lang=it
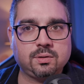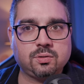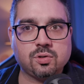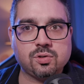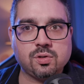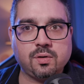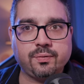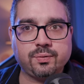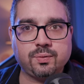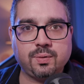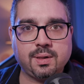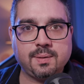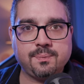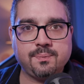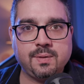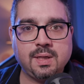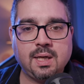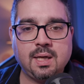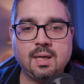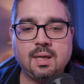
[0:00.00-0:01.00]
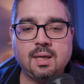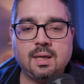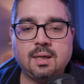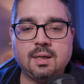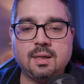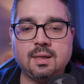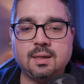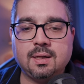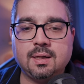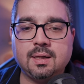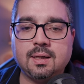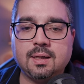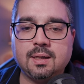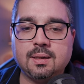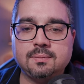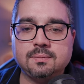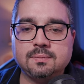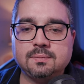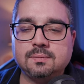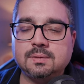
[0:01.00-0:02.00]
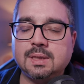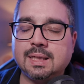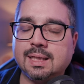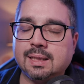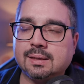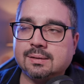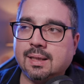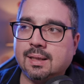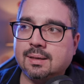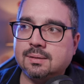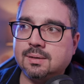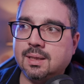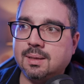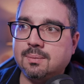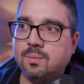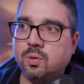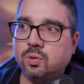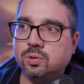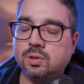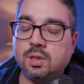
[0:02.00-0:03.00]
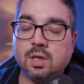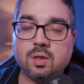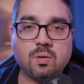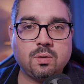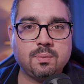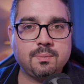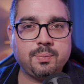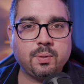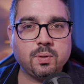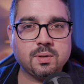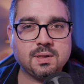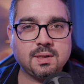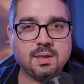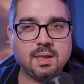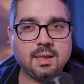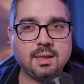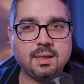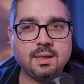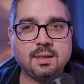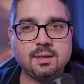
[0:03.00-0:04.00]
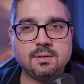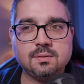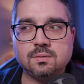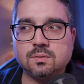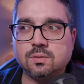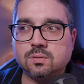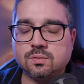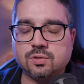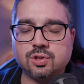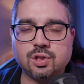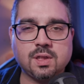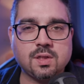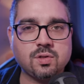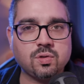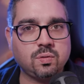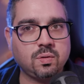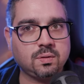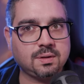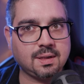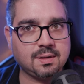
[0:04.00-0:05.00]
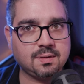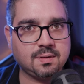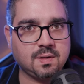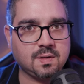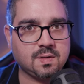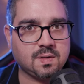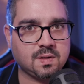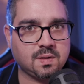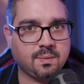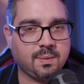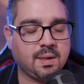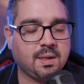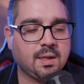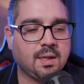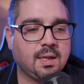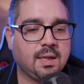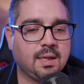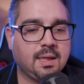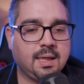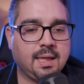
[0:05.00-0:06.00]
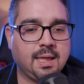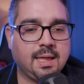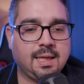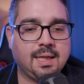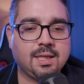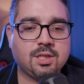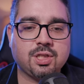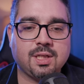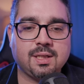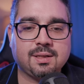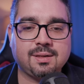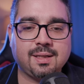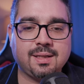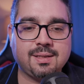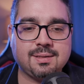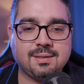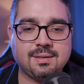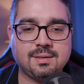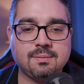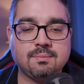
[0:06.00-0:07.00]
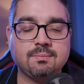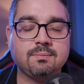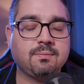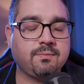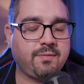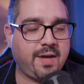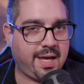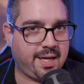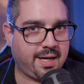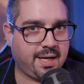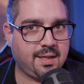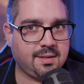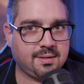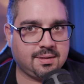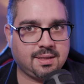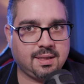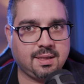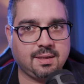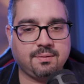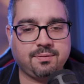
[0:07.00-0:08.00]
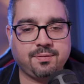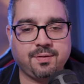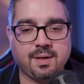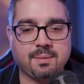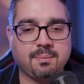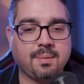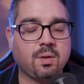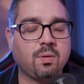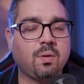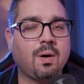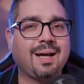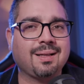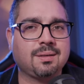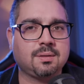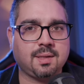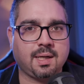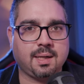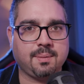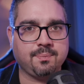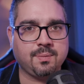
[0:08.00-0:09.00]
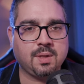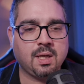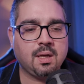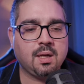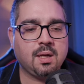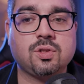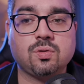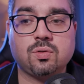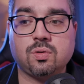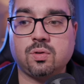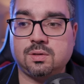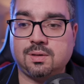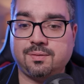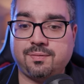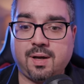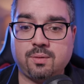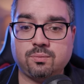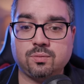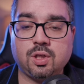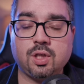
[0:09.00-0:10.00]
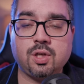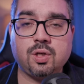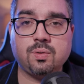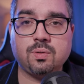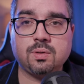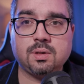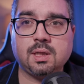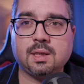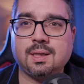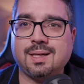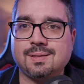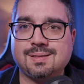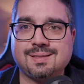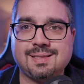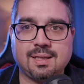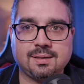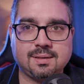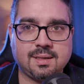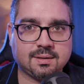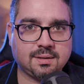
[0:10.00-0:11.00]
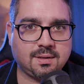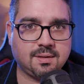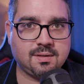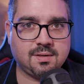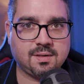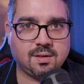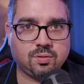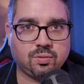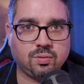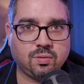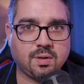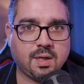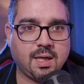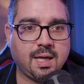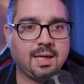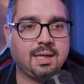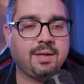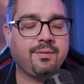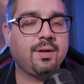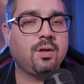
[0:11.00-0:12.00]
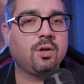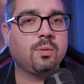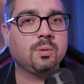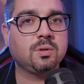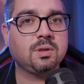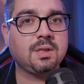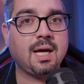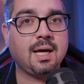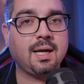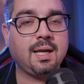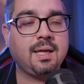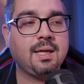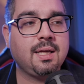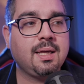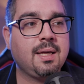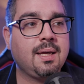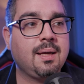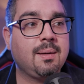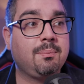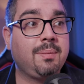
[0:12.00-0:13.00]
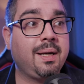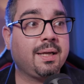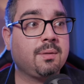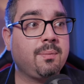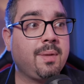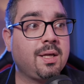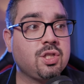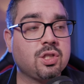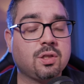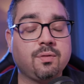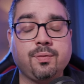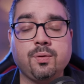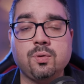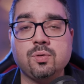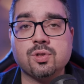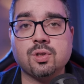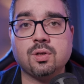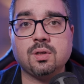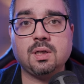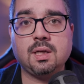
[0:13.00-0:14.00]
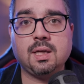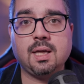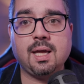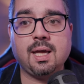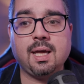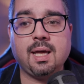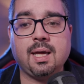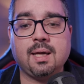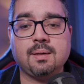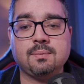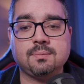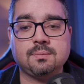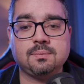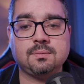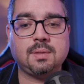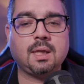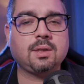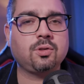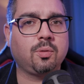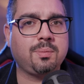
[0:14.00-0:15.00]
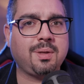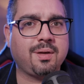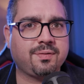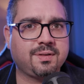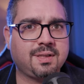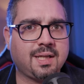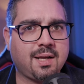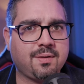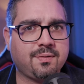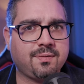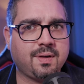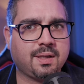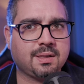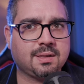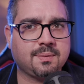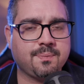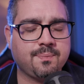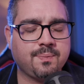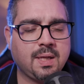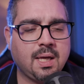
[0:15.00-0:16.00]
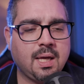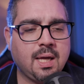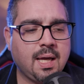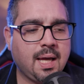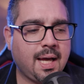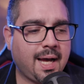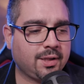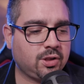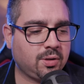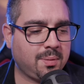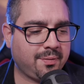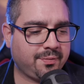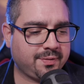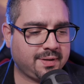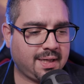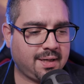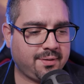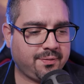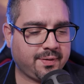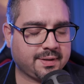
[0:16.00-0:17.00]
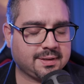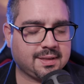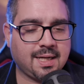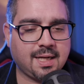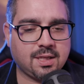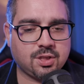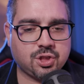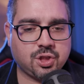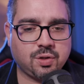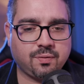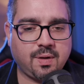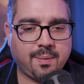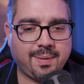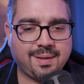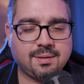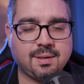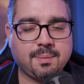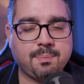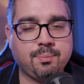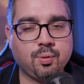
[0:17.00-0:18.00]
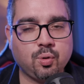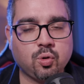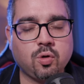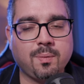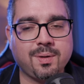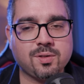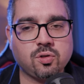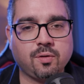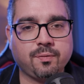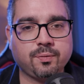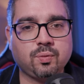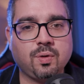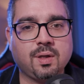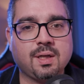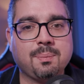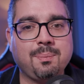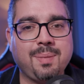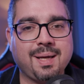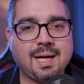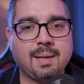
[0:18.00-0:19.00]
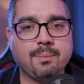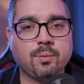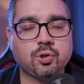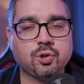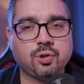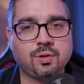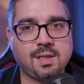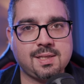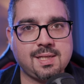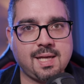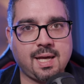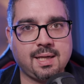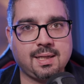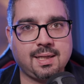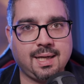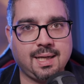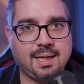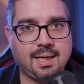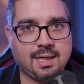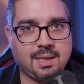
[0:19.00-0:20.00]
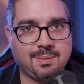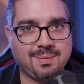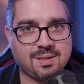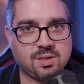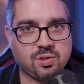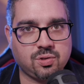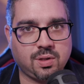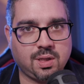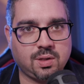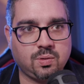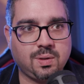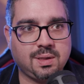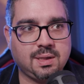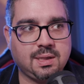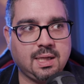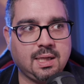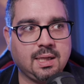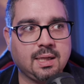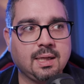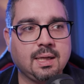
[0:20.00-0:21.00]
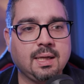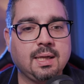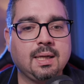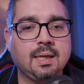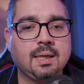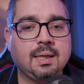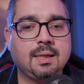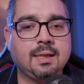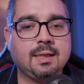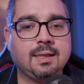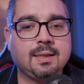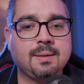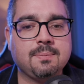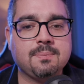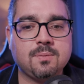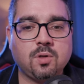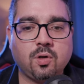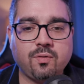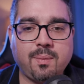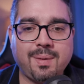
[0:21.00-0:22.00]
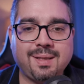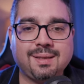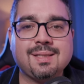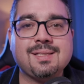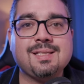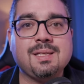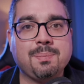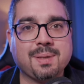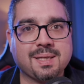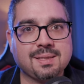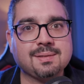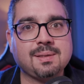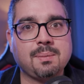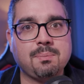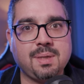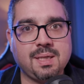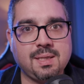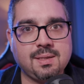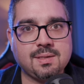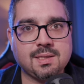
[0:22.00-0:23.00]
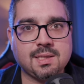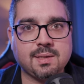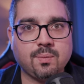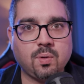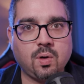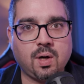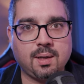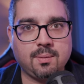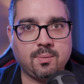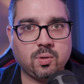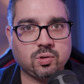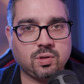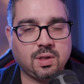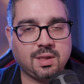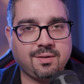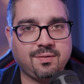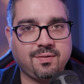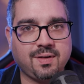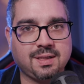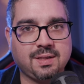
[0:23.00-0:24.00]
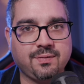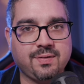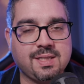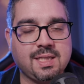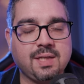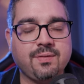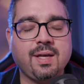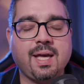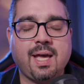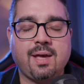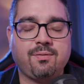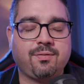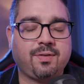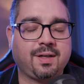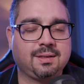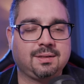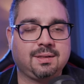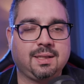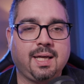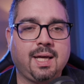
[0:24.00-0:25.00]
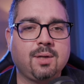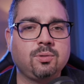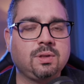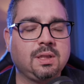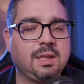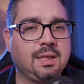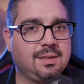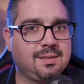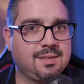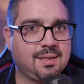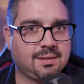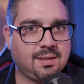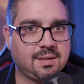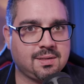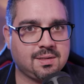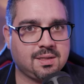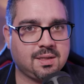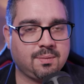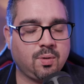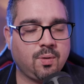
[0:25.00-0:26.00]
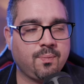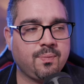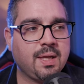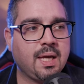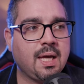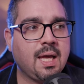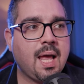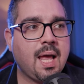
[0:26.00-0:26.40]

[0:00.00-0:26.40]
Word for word: altro software Uh, in realtà nel mondo del compositing non ce ne sono tantissimi e le scelte vere si fermano a tre. Ci sono The Foundry Nuke, che è standard di settore a livello mondiale, Blackmagic Fusion e Adobe After Effects. Adobe After Effects nasce ovviamente più come software per la motion design e l'animazione 2D, uh, ehm, ovviamente si presta benissimo al mondo degli effetti visivi e infatti è utilizzatissimo